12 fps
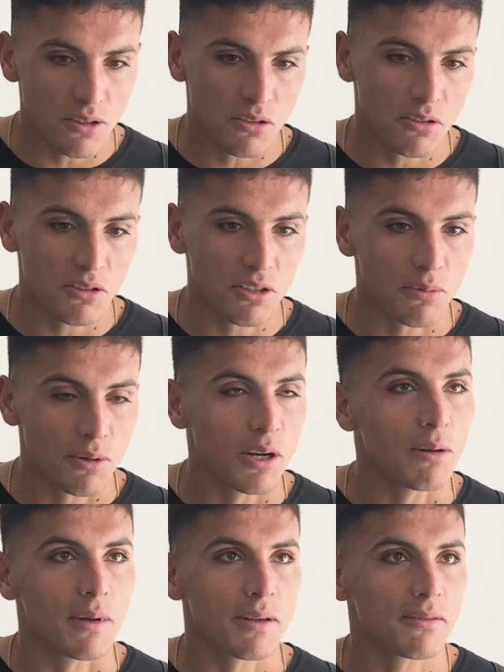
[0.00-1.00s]
No, no tengo
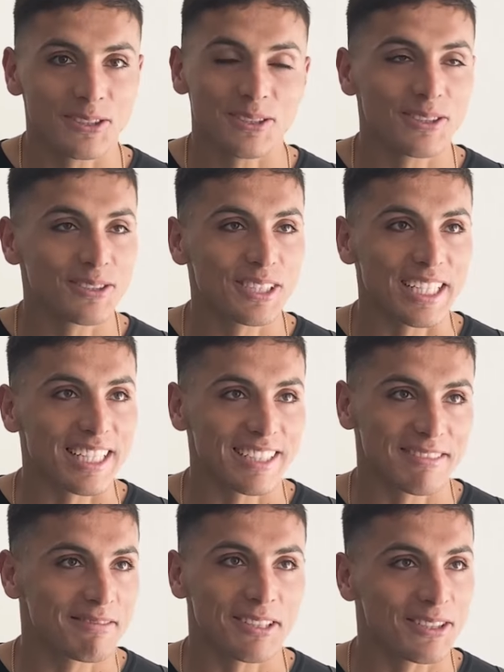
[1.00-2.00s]
problema. No, no sé.
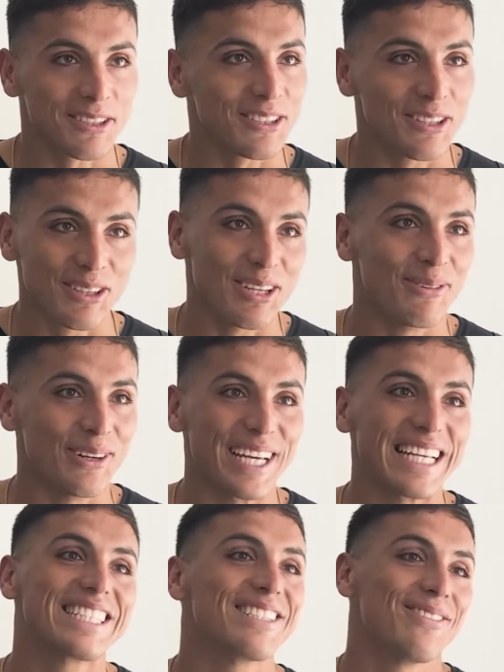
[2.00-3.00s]
No, te voy
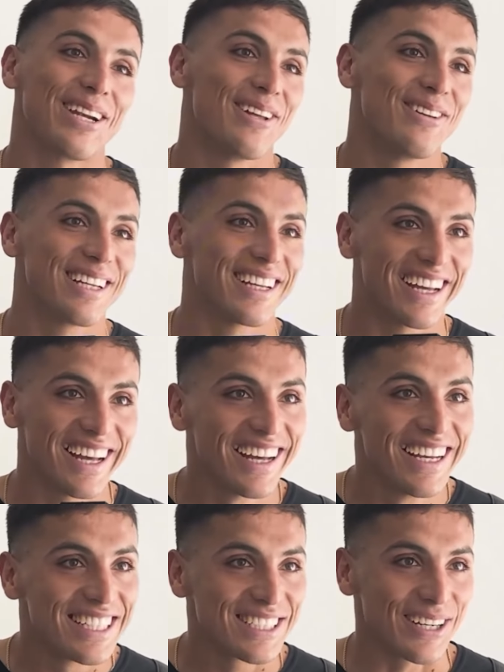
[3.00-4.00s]
a decir por la duda.
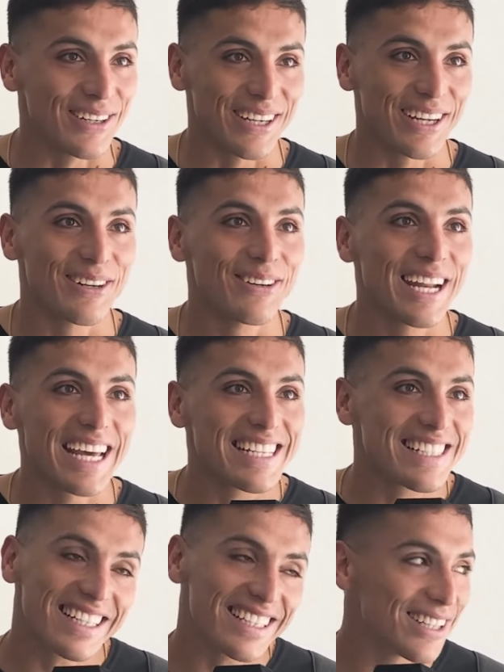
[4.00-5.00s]
Ya que en una de
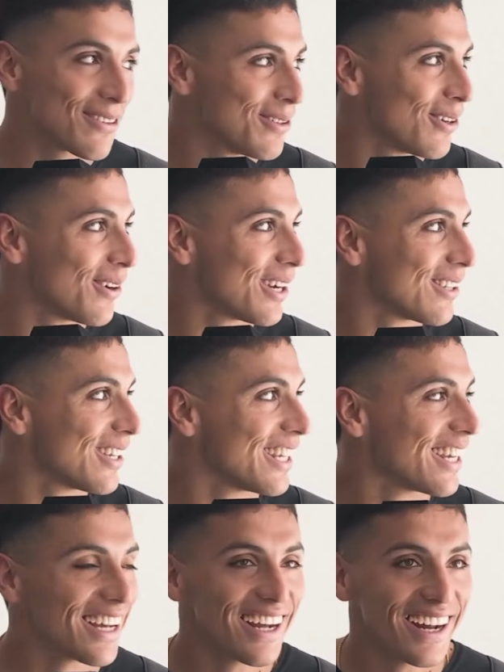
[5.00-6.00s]
esas termino jugando ahí.